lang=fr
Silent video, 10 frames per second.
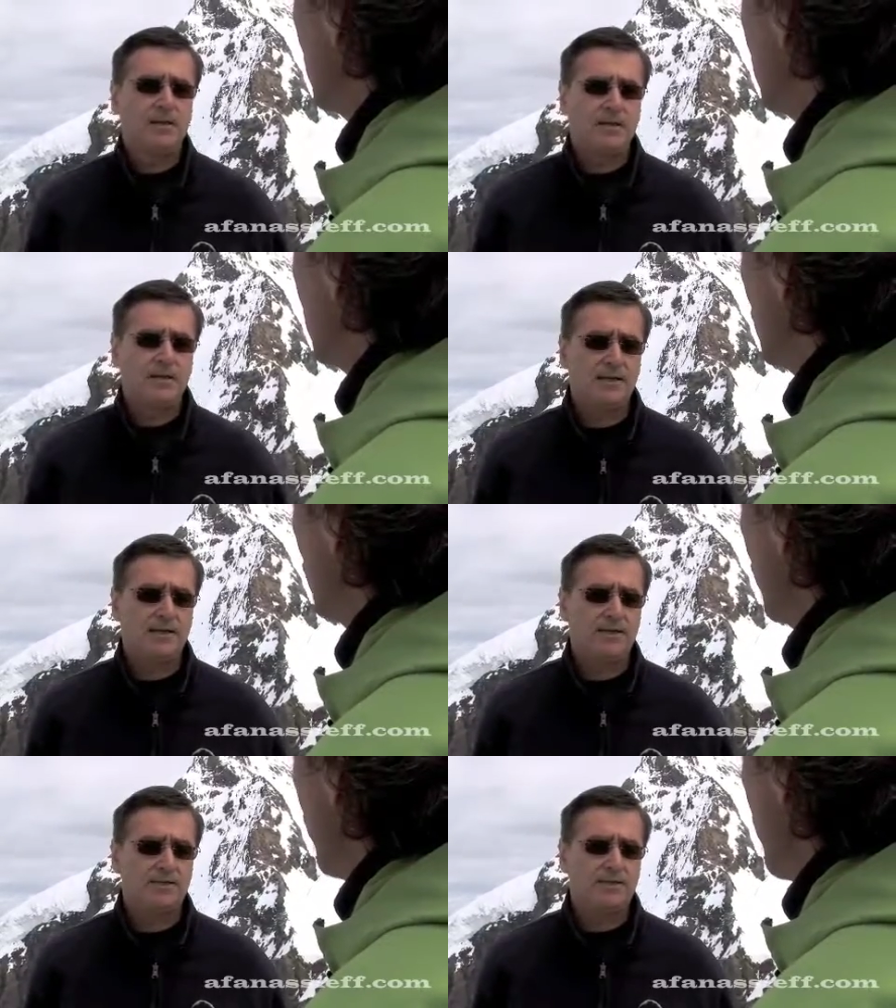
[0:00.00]

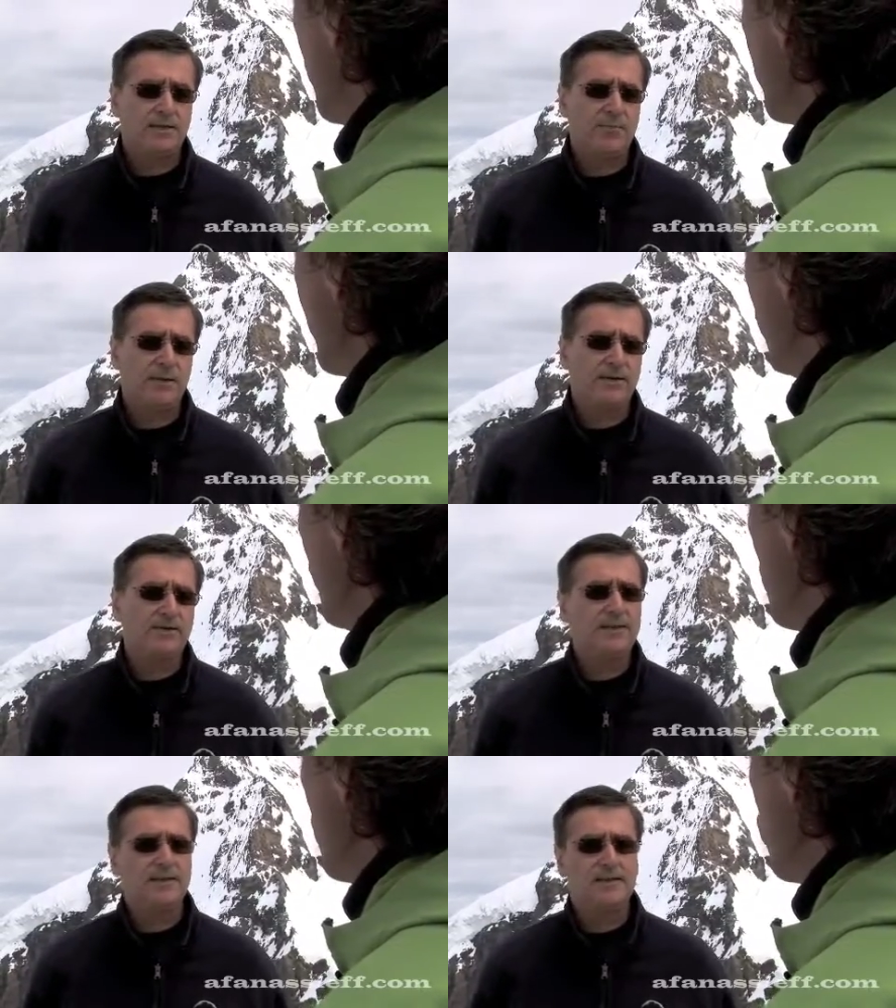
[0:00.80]
et sur la
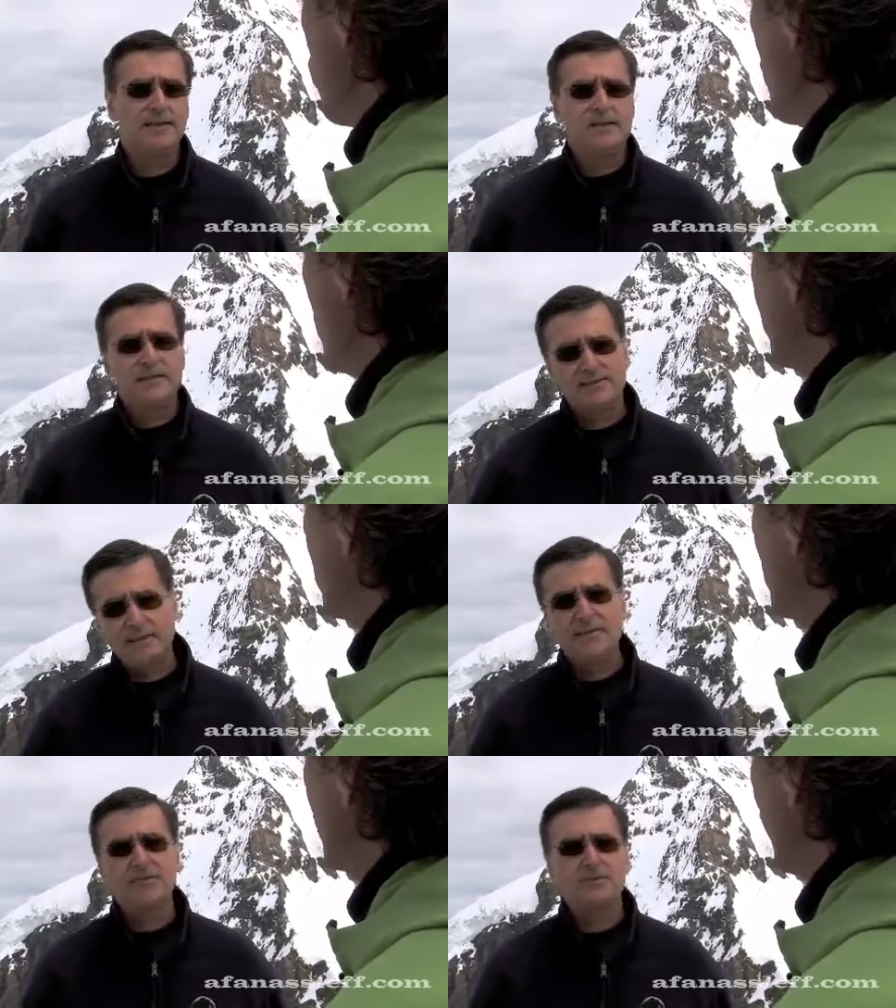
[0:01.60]
base des
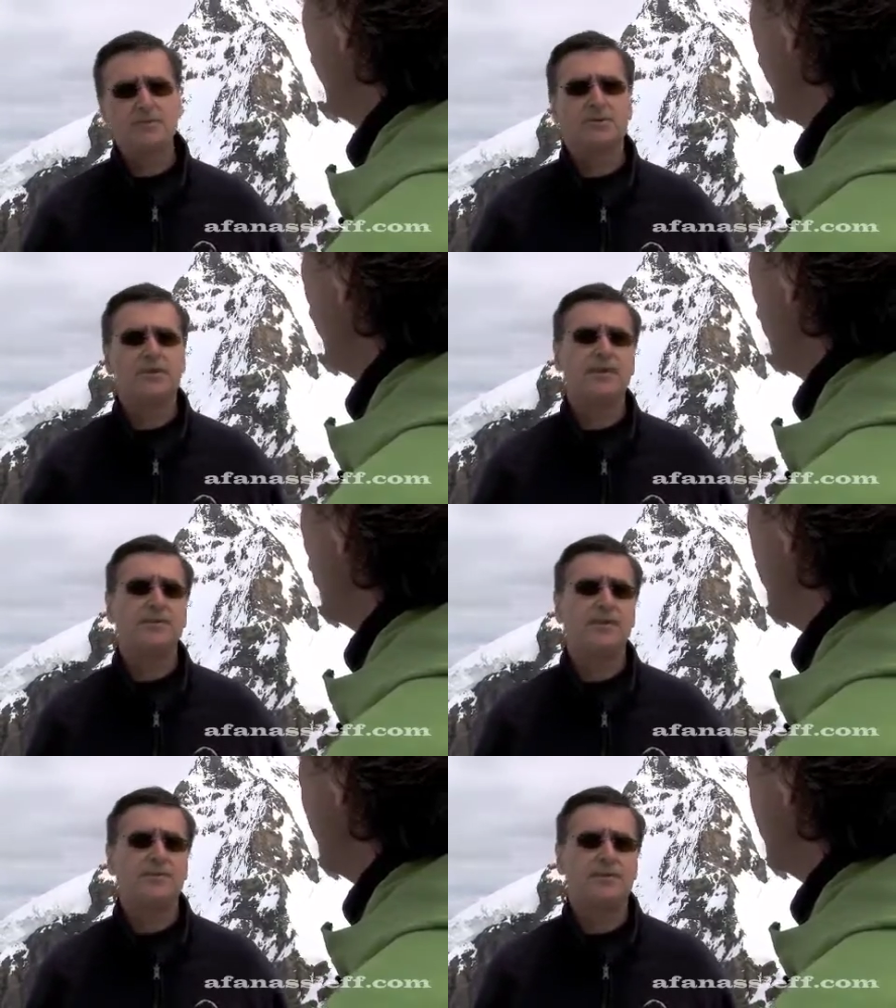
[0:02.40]
émissions de
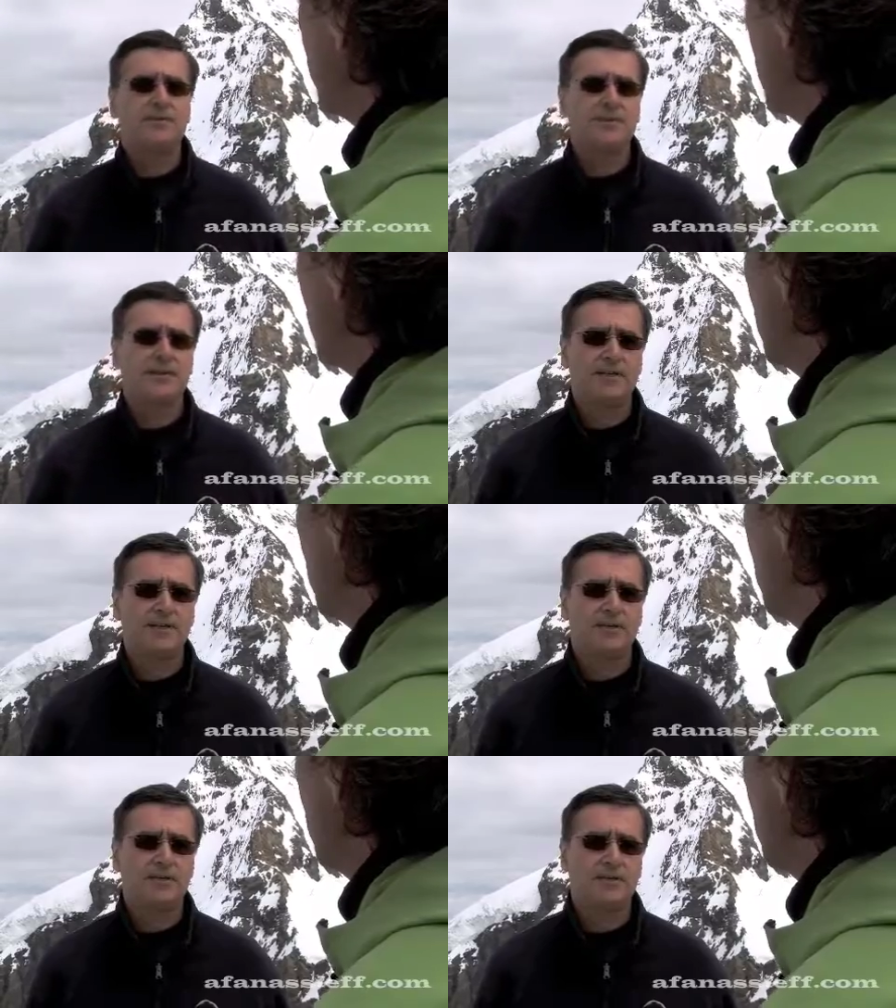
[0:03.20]
gaz à effet de
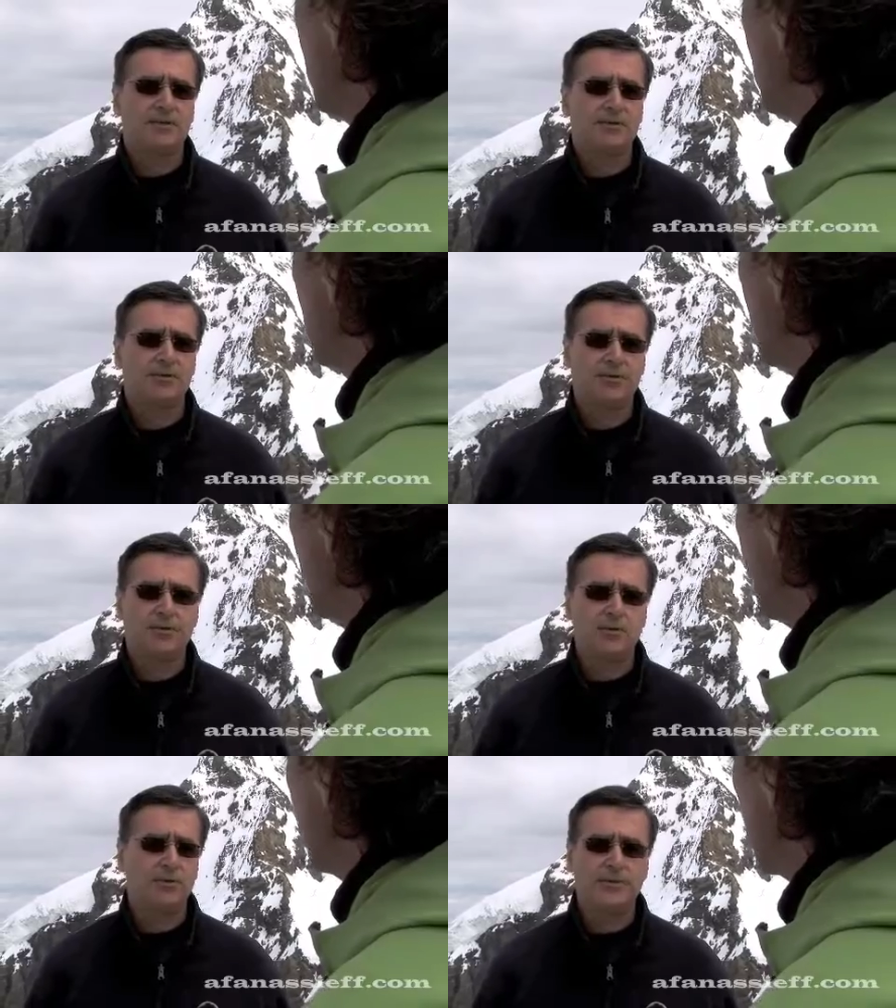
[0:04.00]
serre euh, que
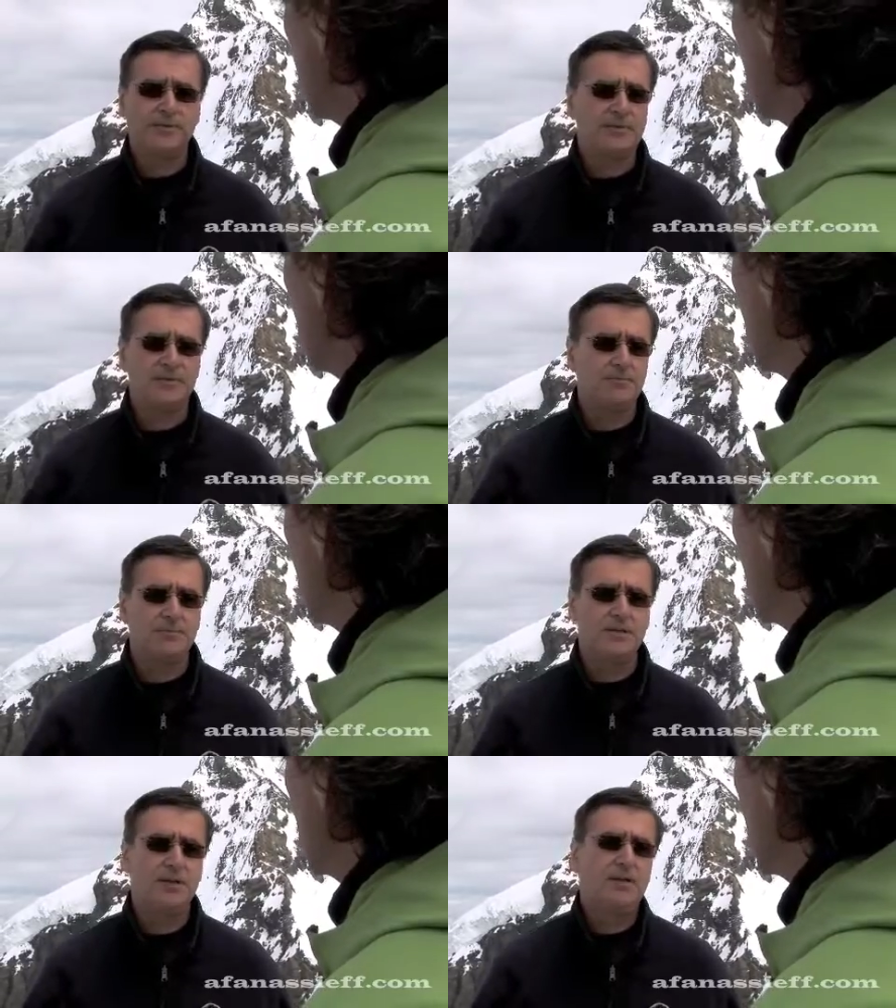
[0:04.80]
l'on
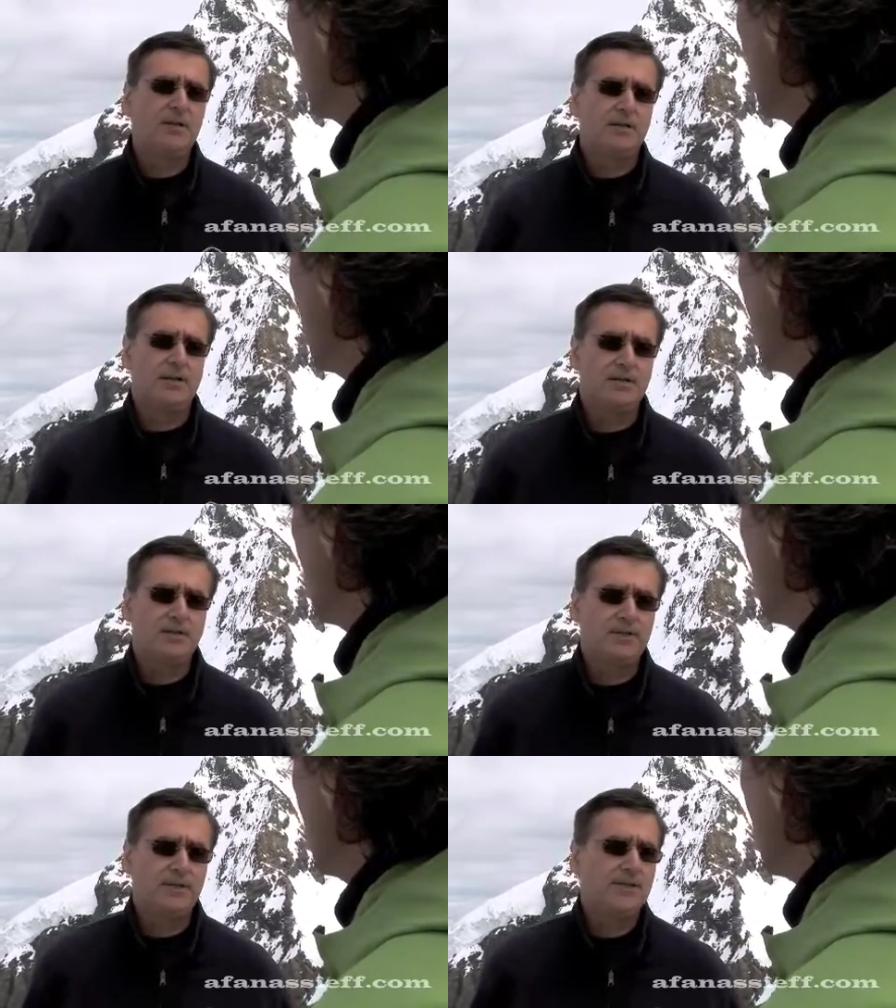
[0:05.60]
estime euh,
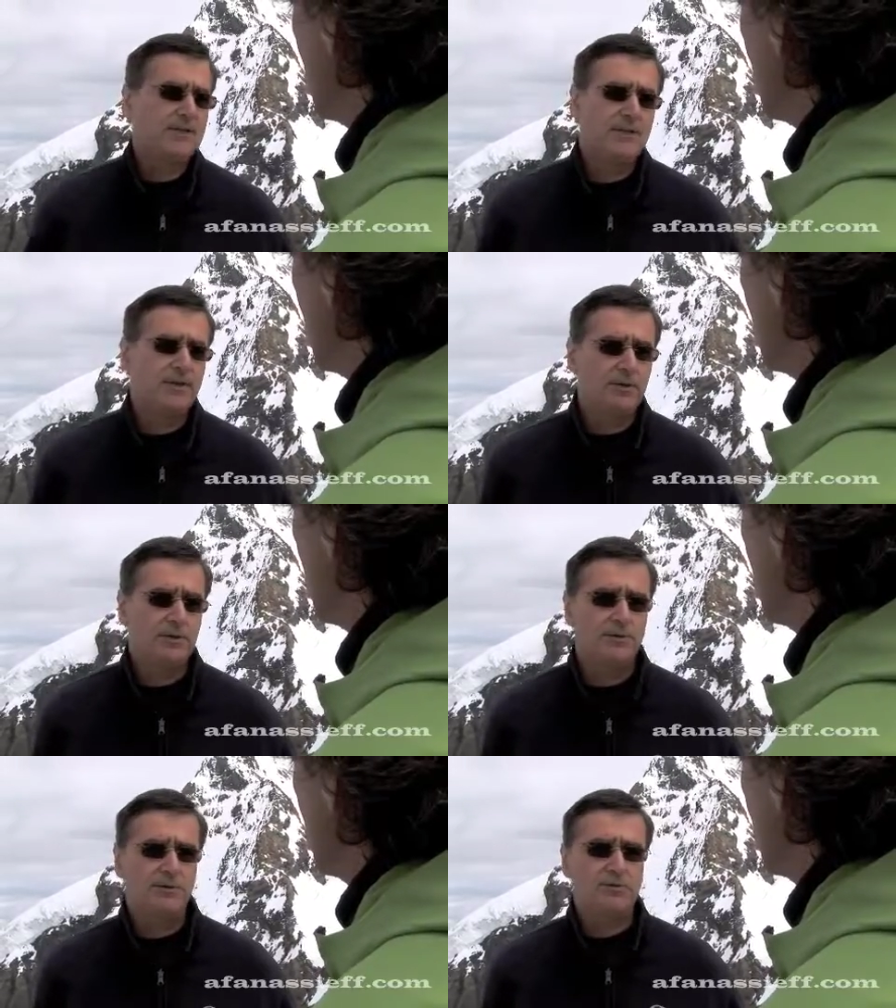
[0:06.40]
selon les
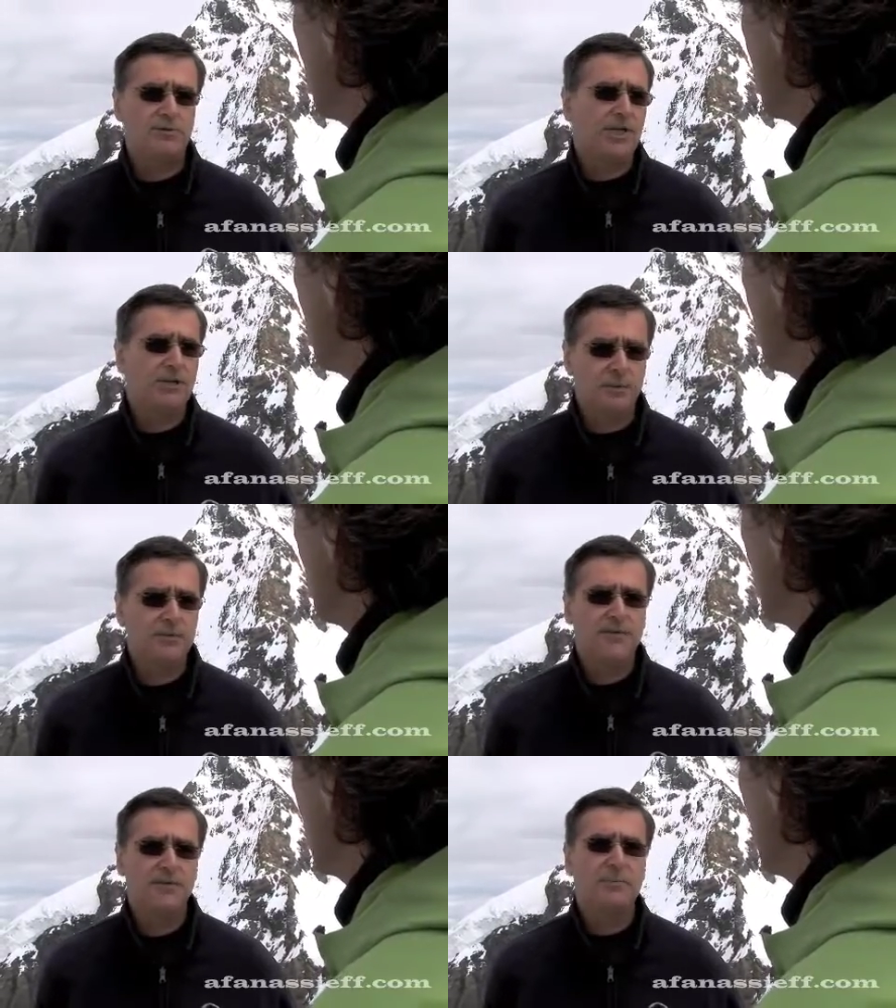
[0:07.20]
scénarios du
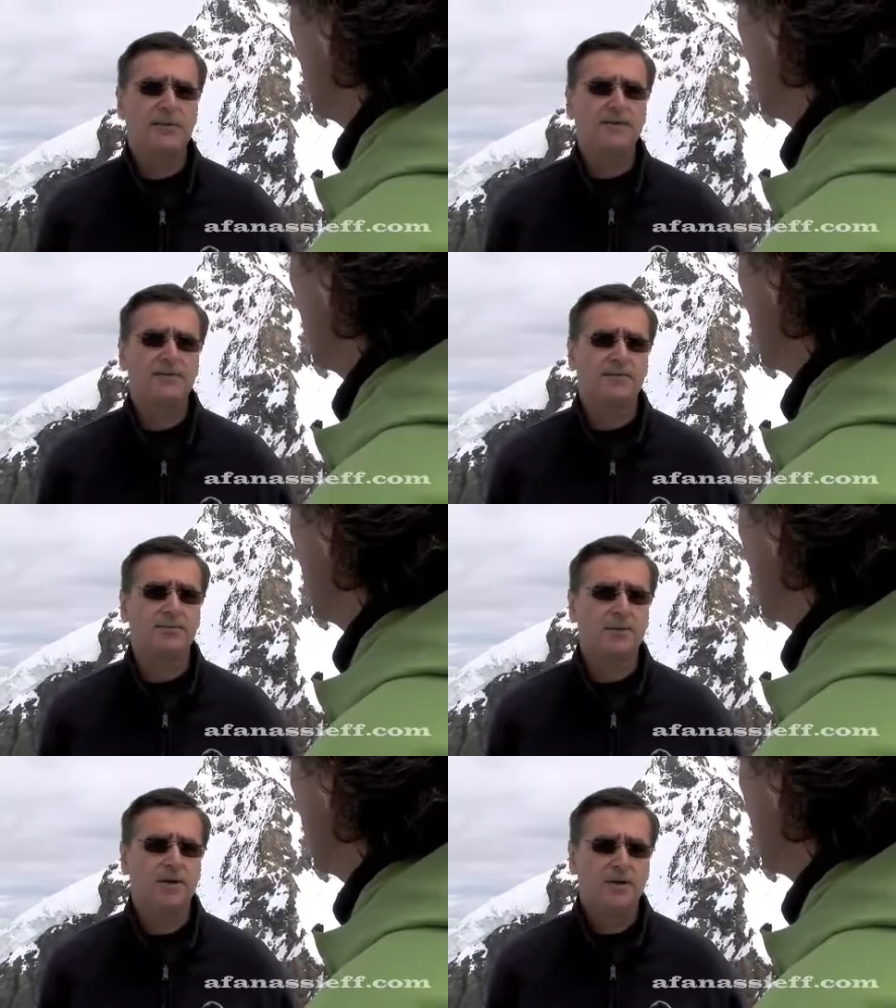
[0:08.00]
GIEC, par
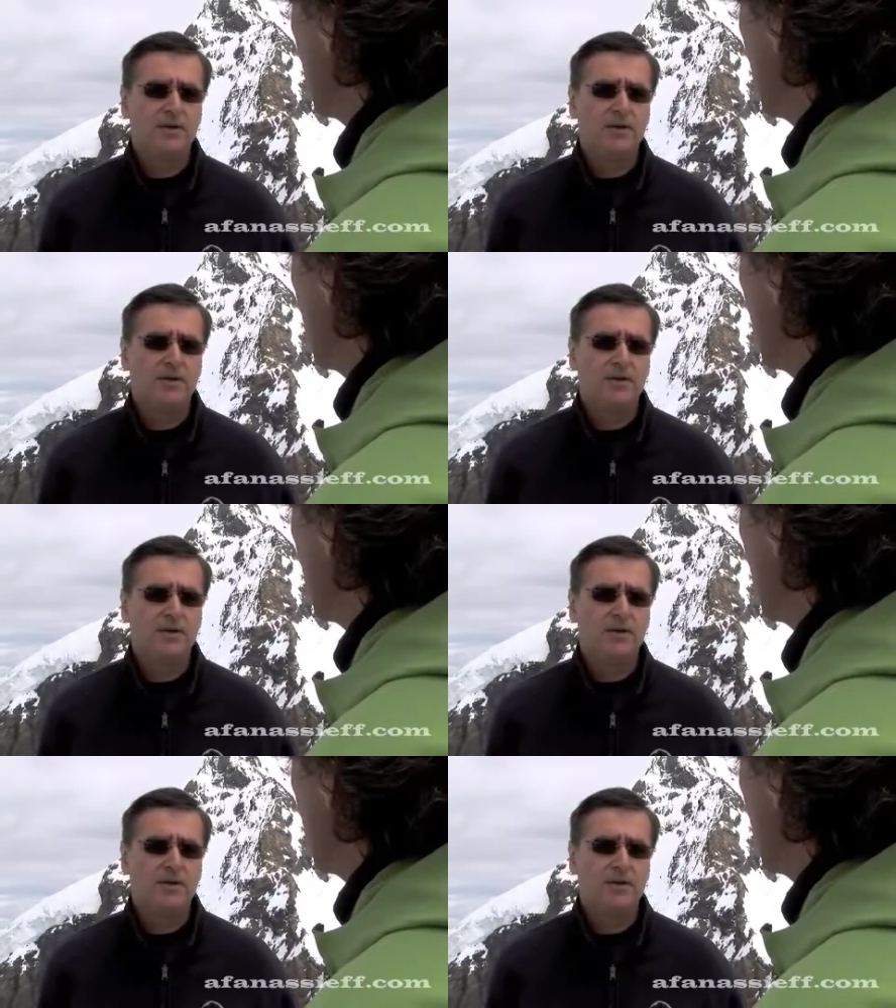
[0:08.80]
exemple,